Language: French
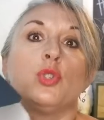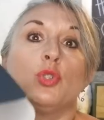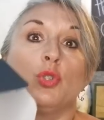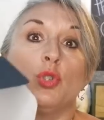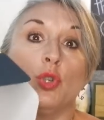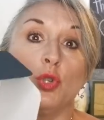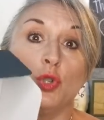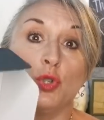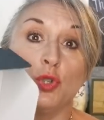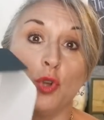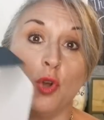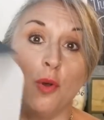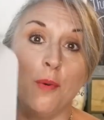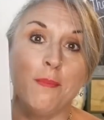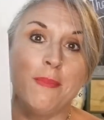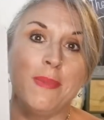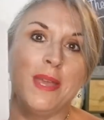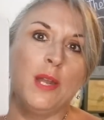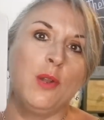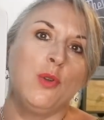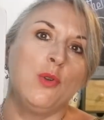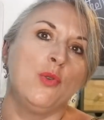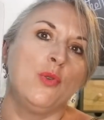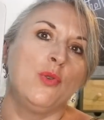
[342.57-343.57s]
Ce sont
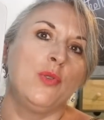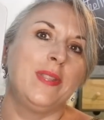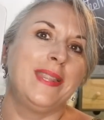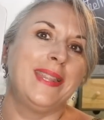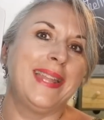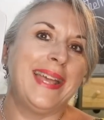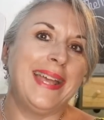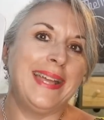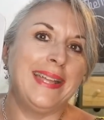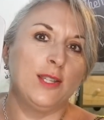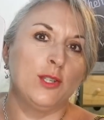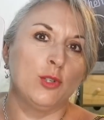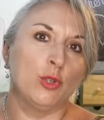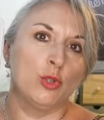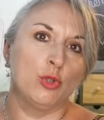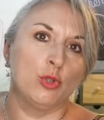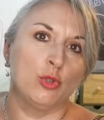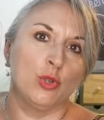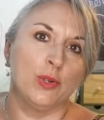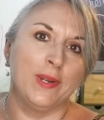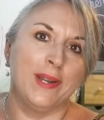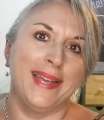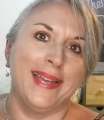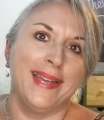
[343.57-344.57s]
mes lunettes
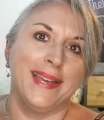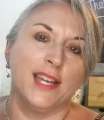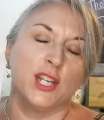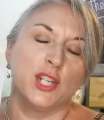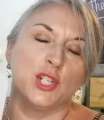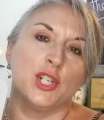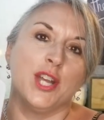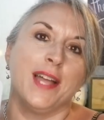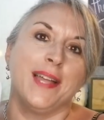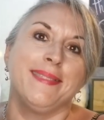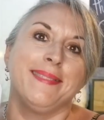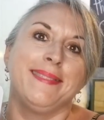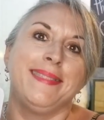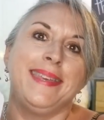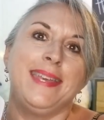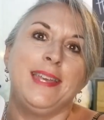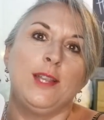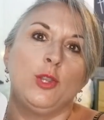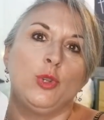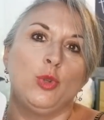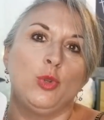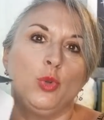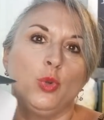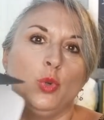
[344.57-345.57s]
solaires. J'en
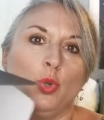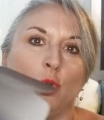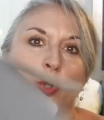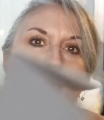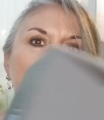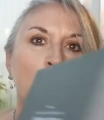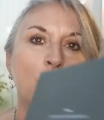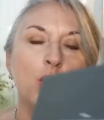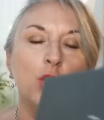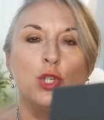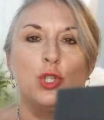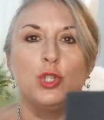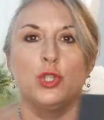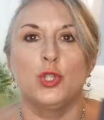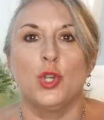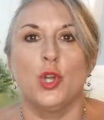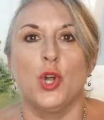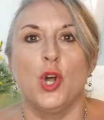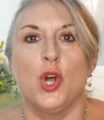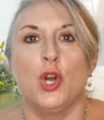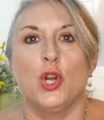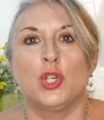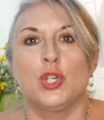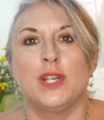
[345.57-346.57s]
ai tout un
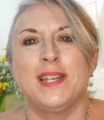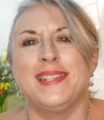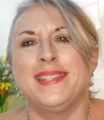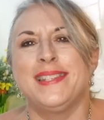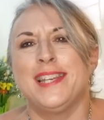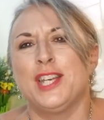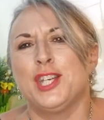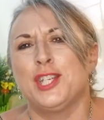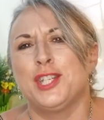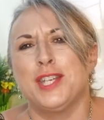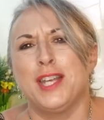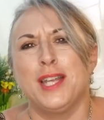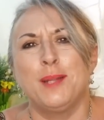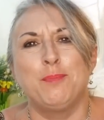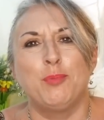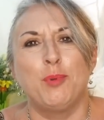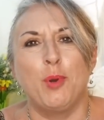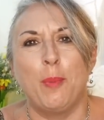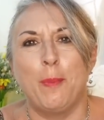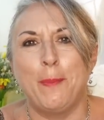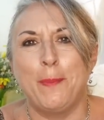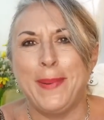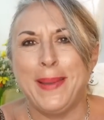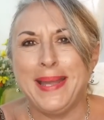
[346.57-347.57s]
stock. Je les achète
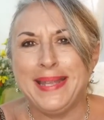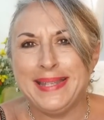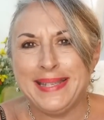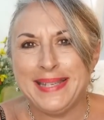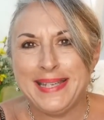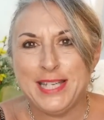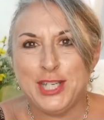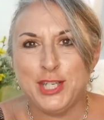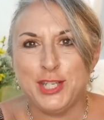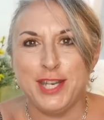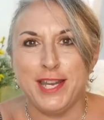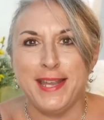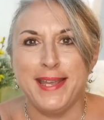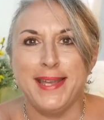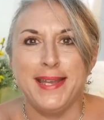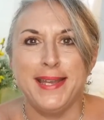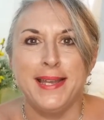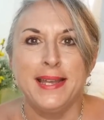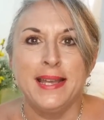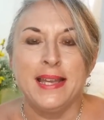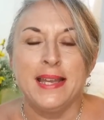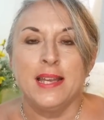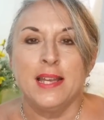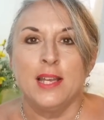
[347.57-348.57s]
pour pas très
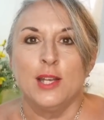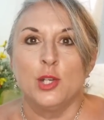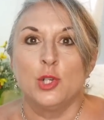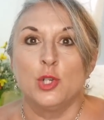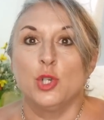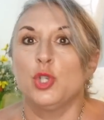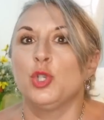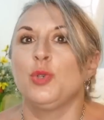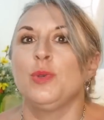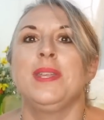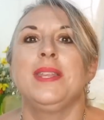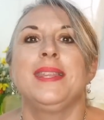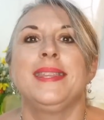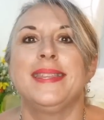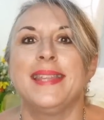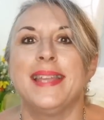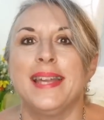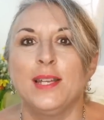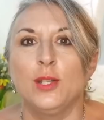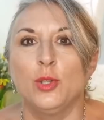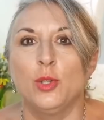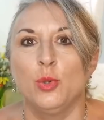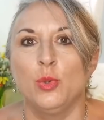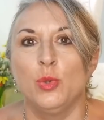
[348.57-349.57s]
cher. Je suis une
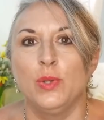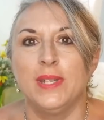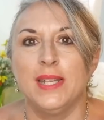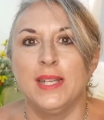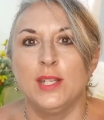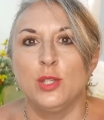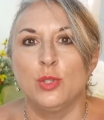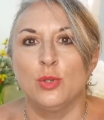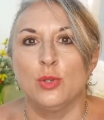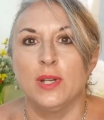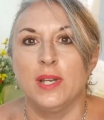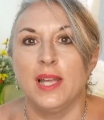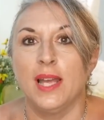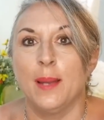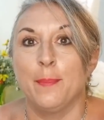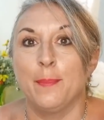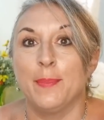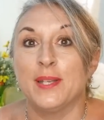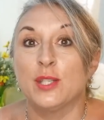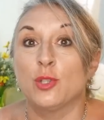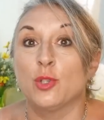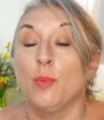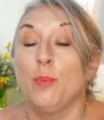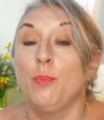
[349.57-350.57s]
dingue de lunettes solaires
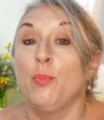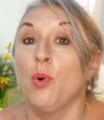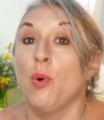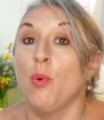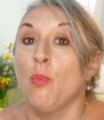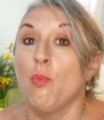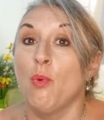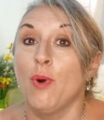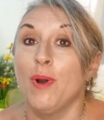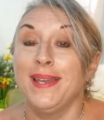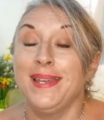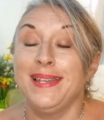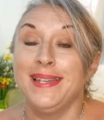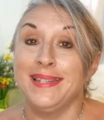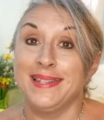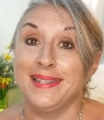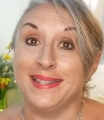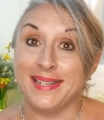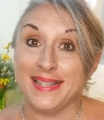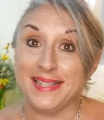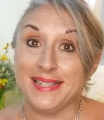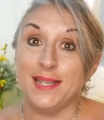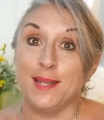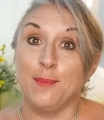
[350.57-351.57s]
parce que pour moi, il est
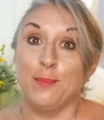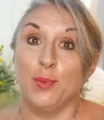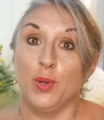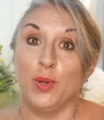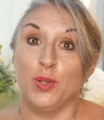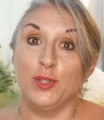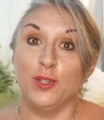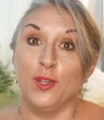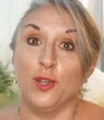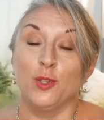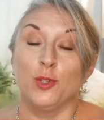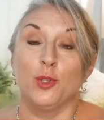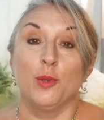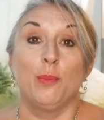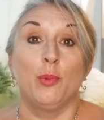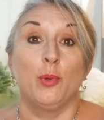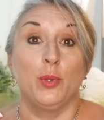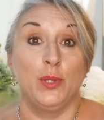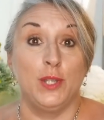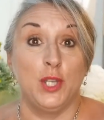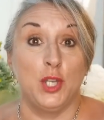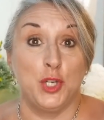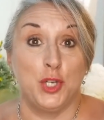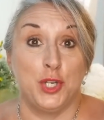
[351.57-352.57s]
très important de
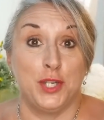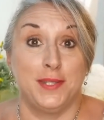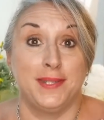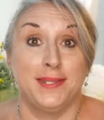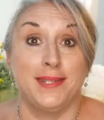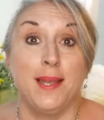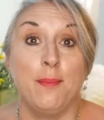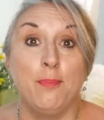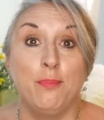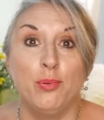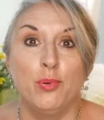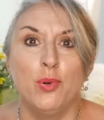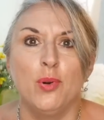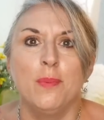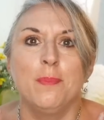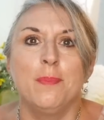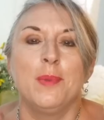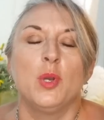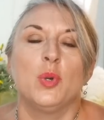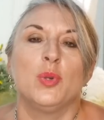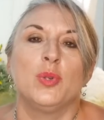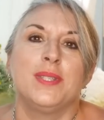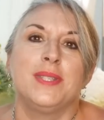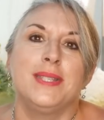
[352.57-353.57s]
protéger sa peau,
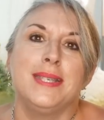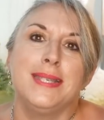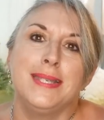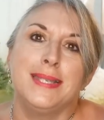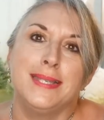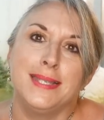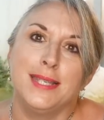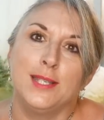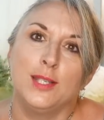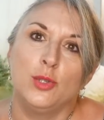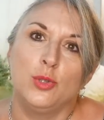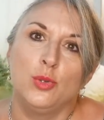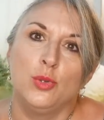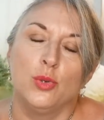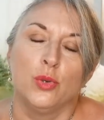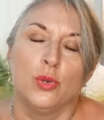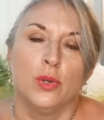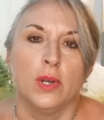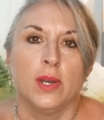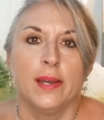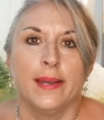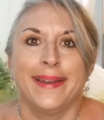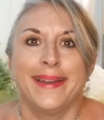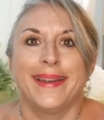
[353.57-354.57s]
mais aussi ses yeux.